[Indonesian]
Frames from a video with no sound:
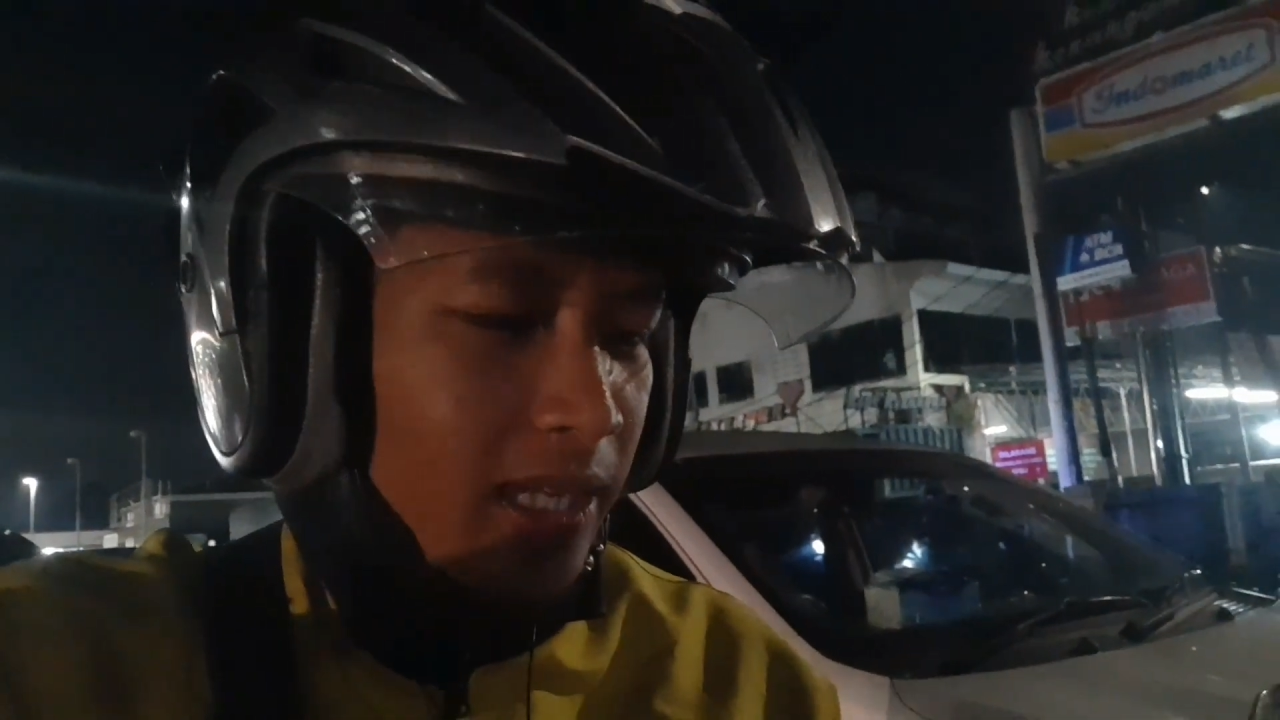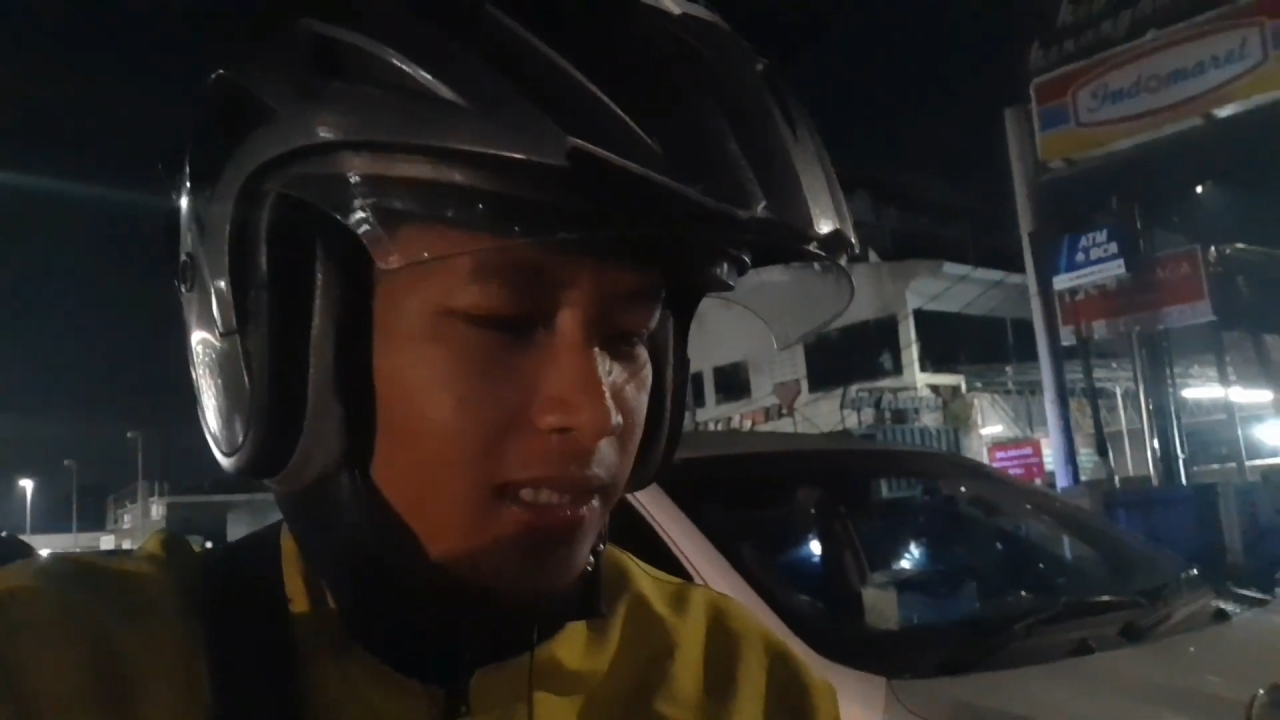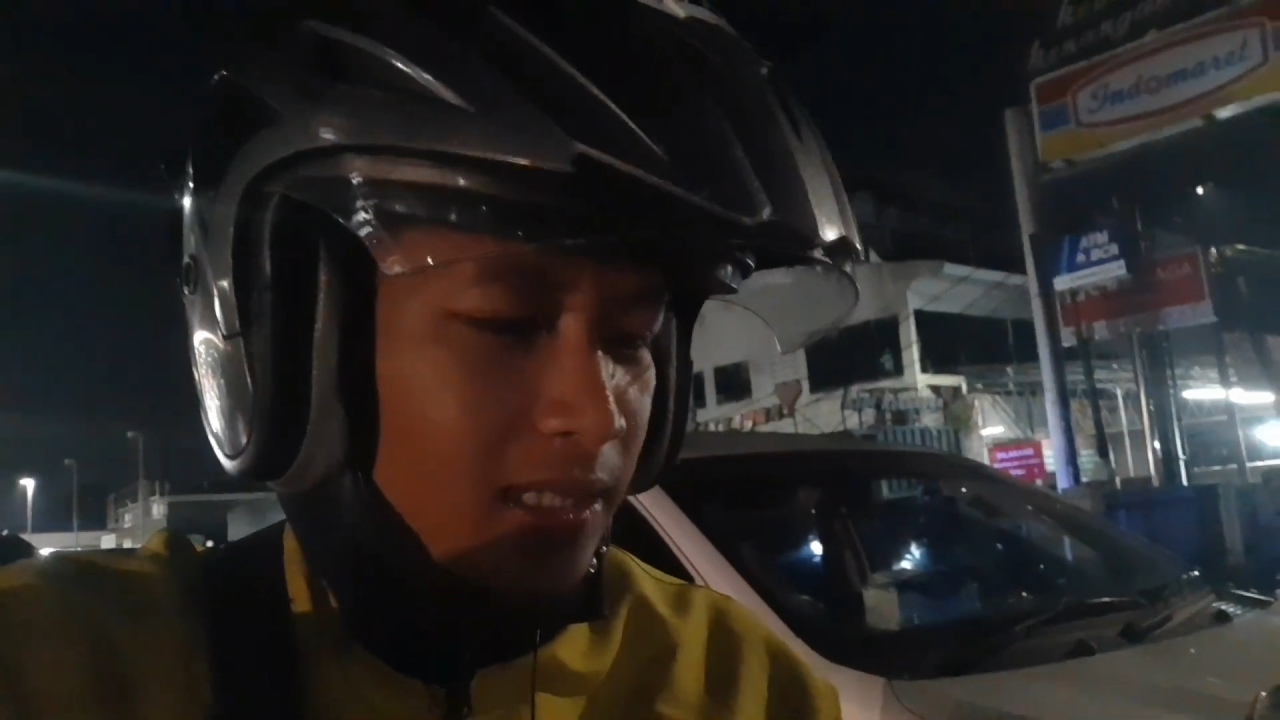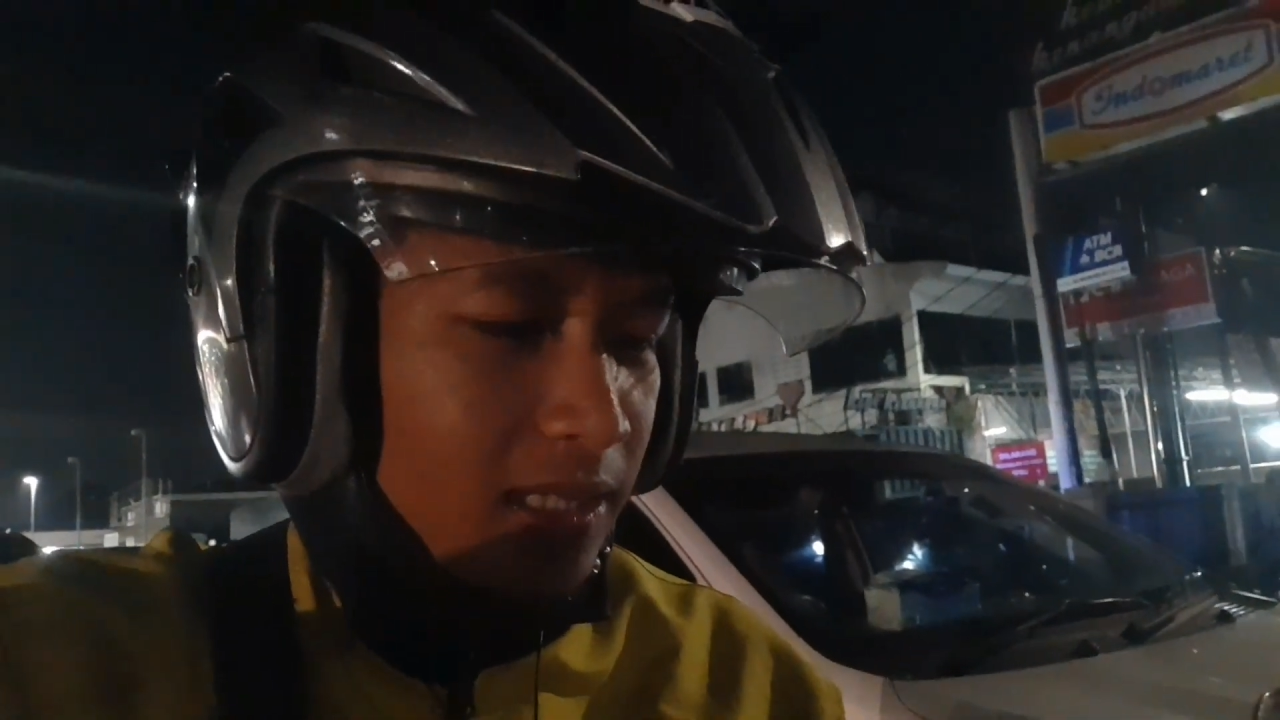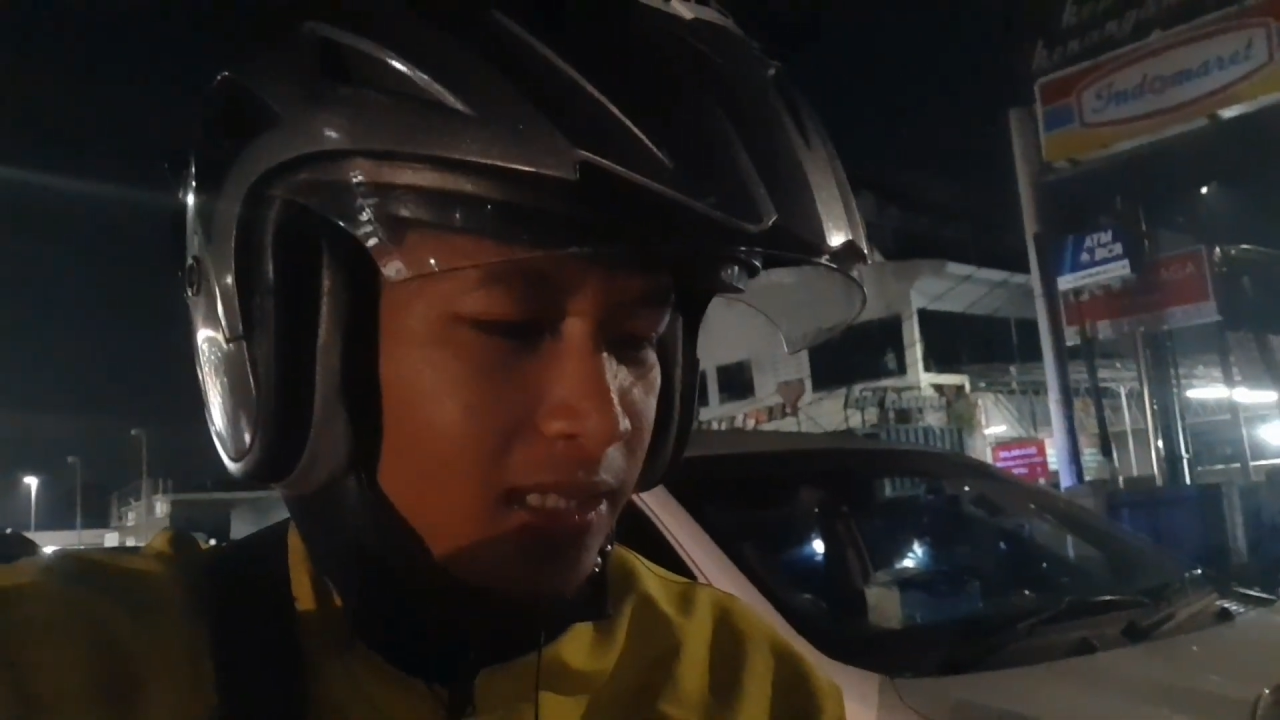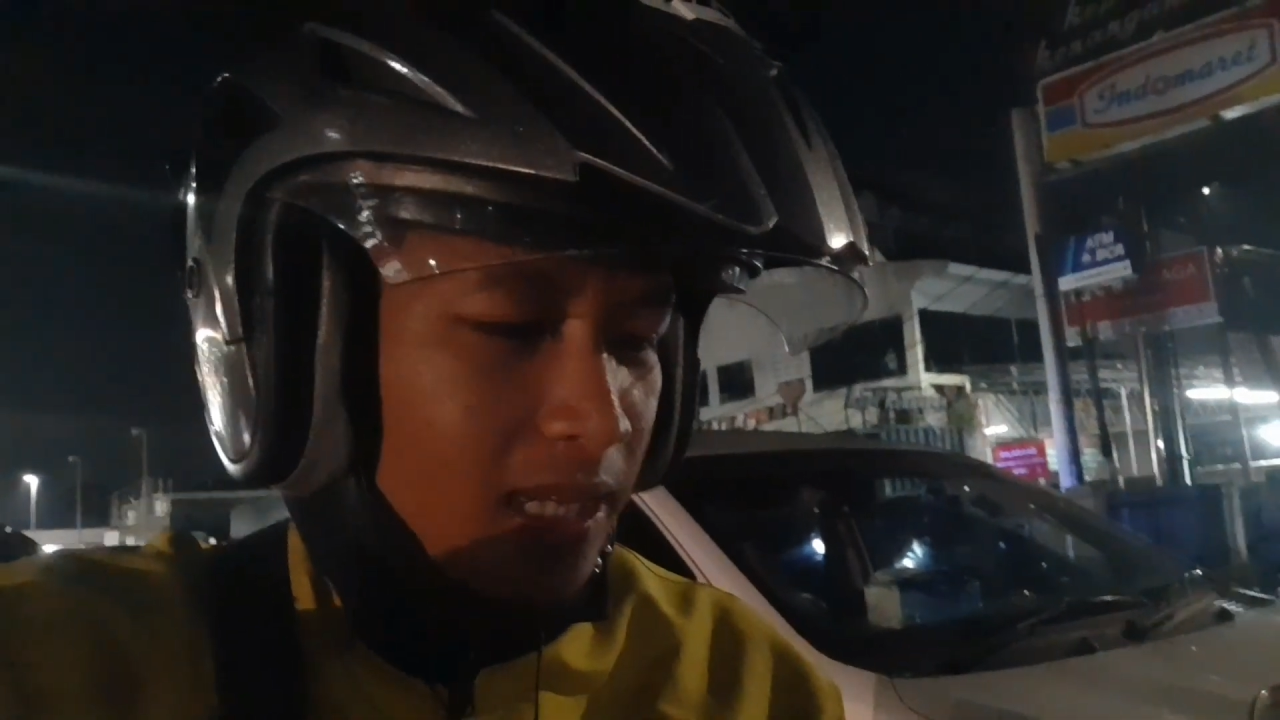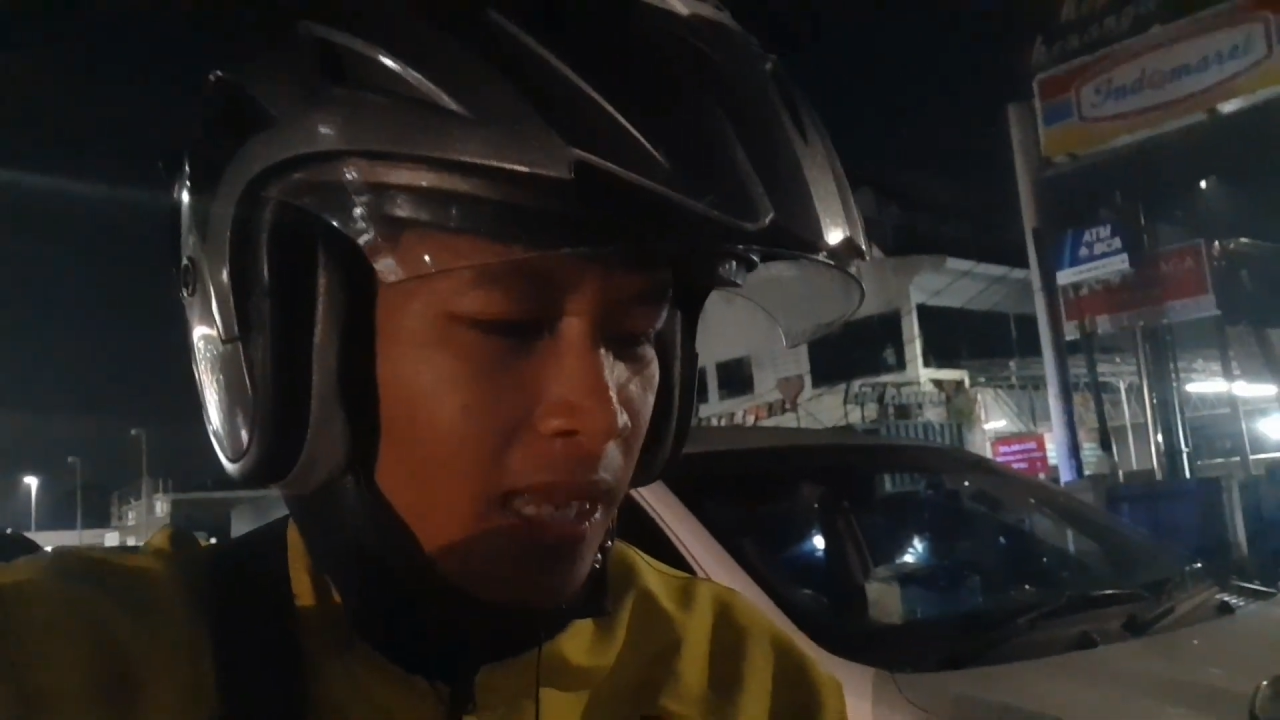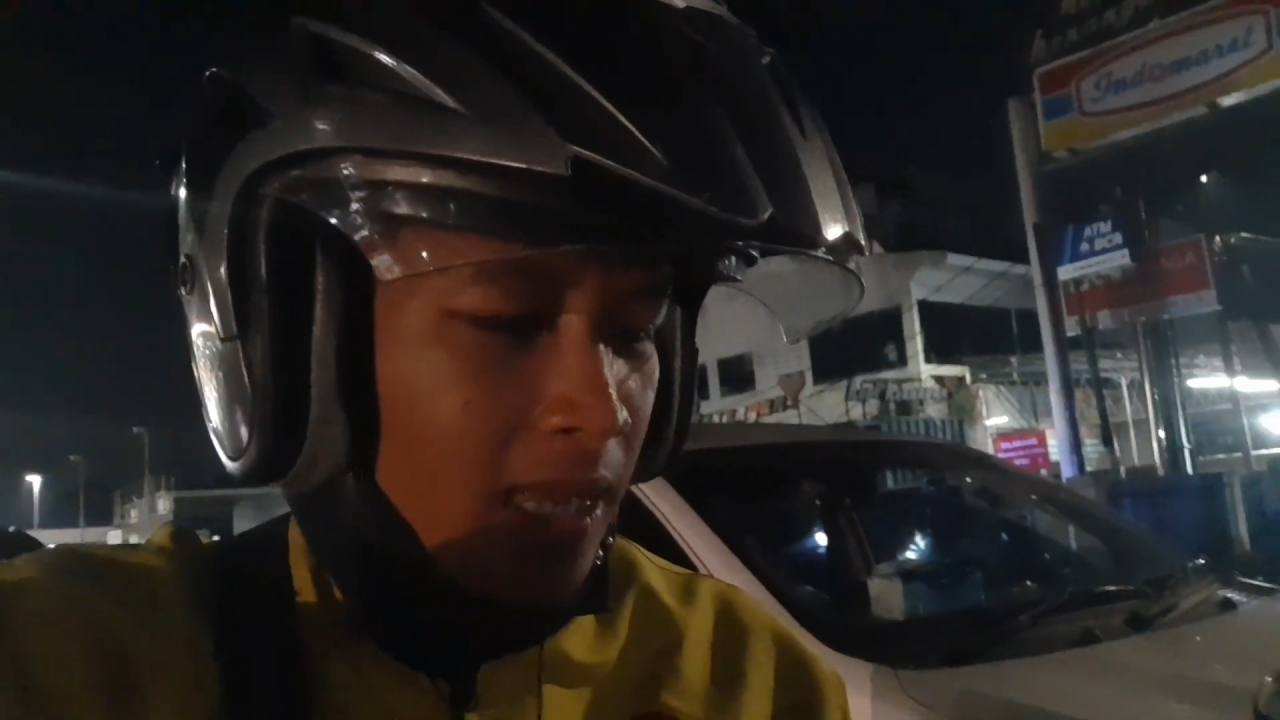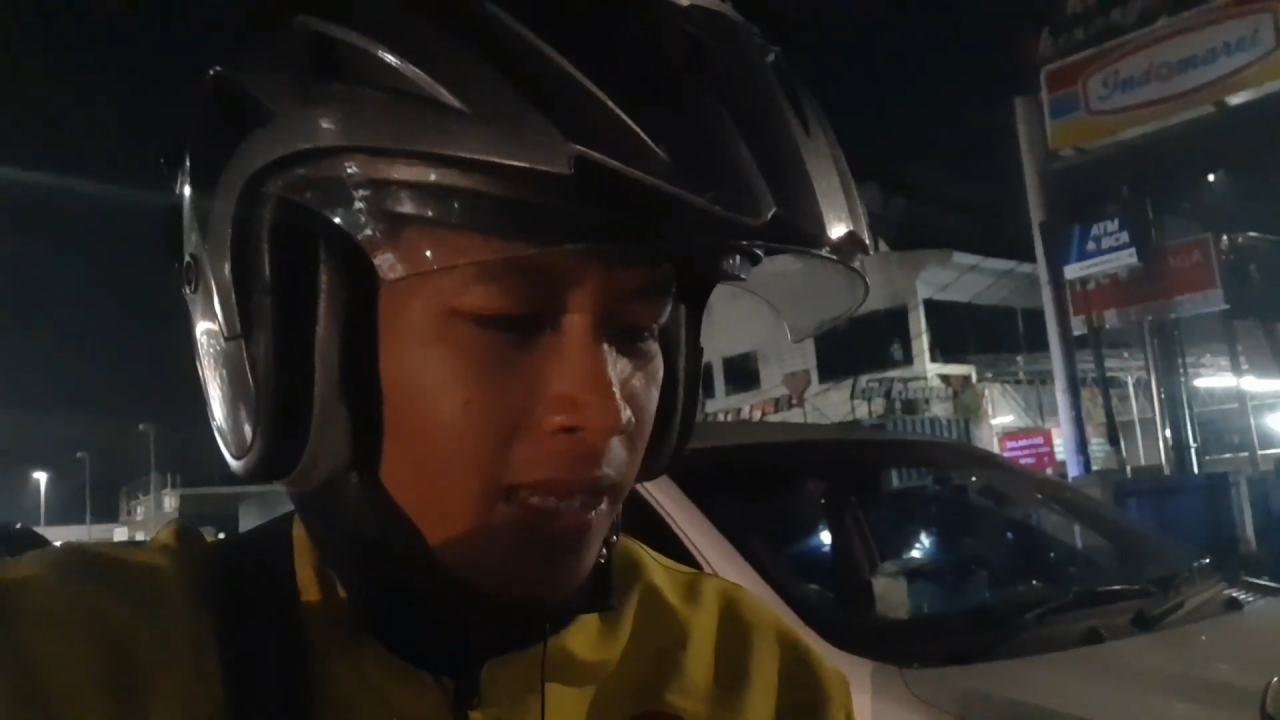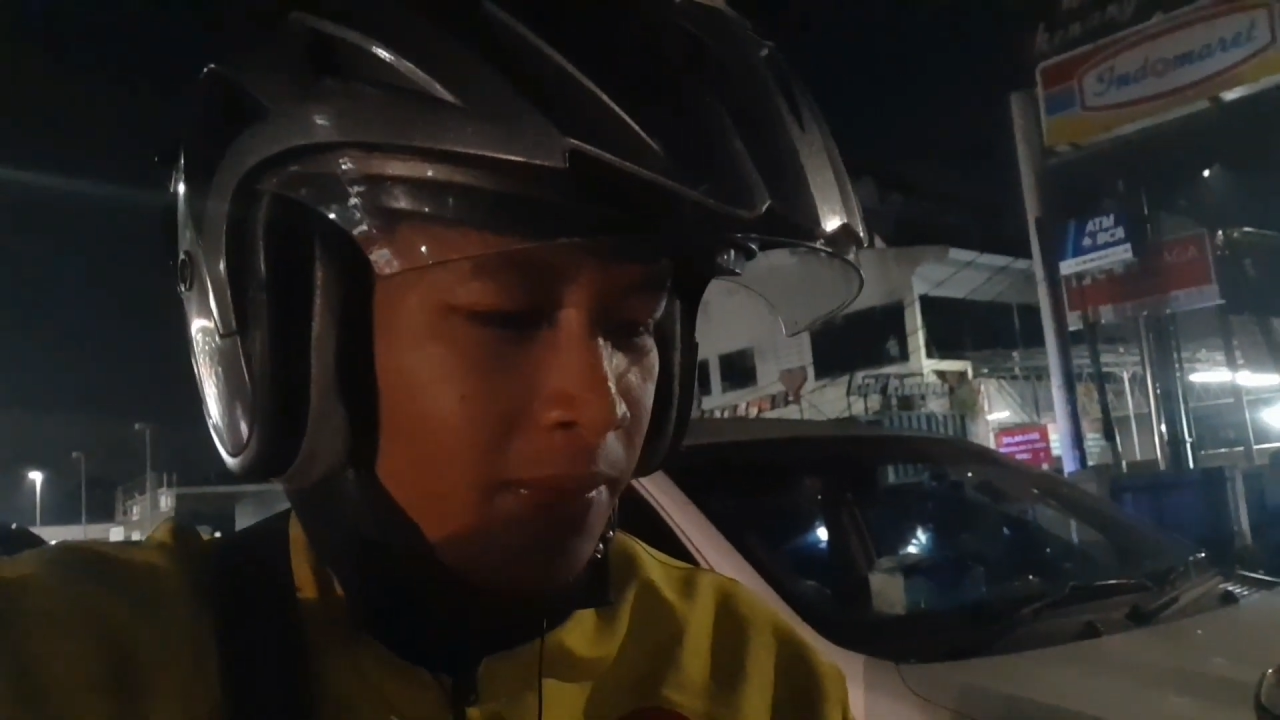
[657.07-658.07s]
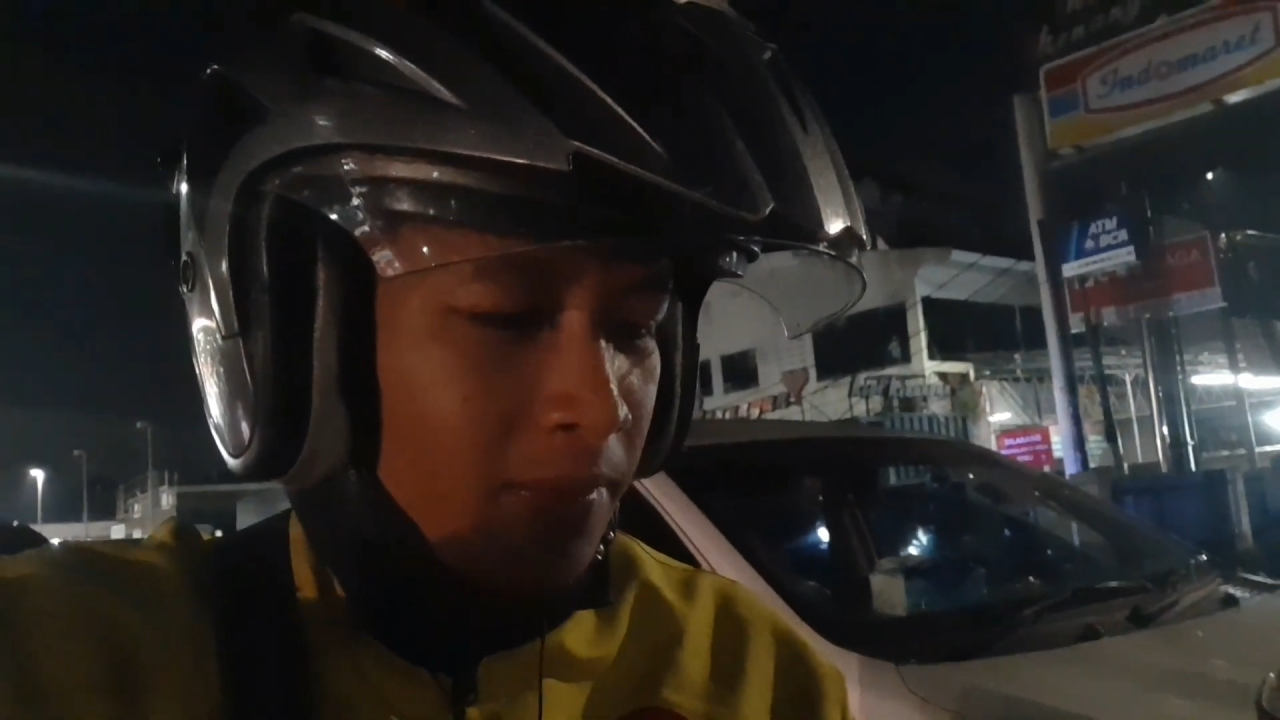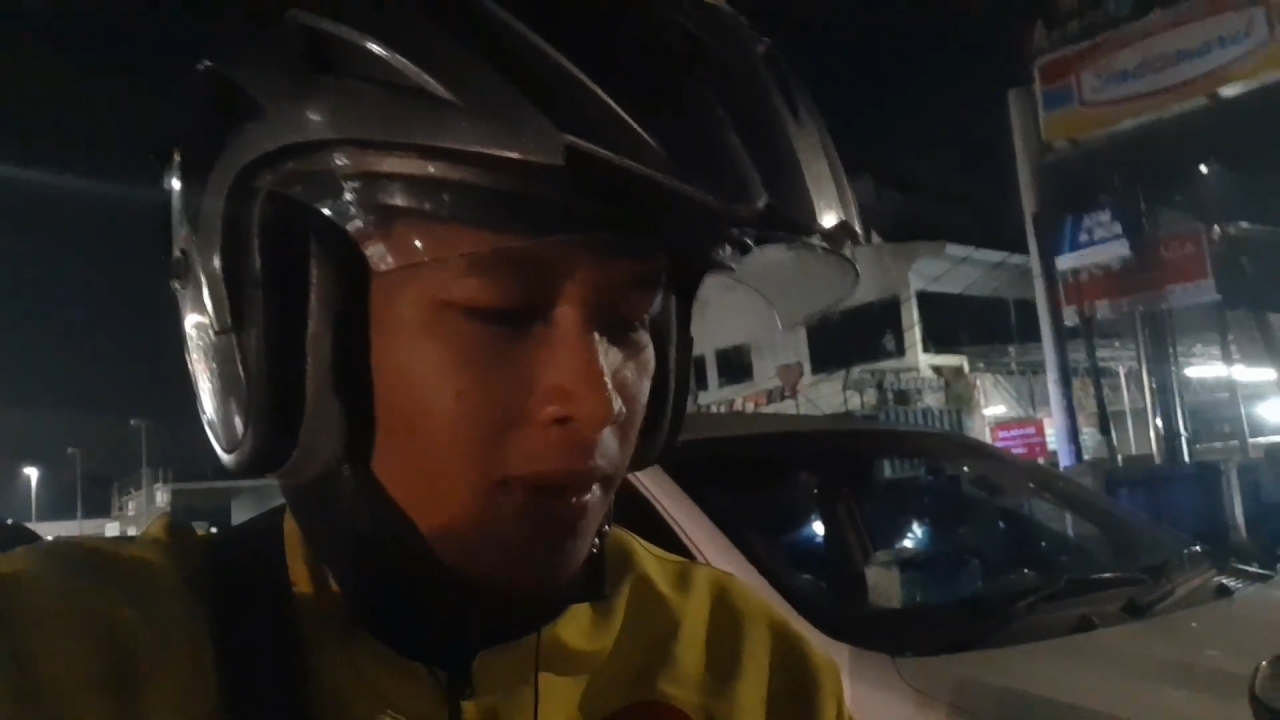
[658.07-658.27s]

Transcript: selesai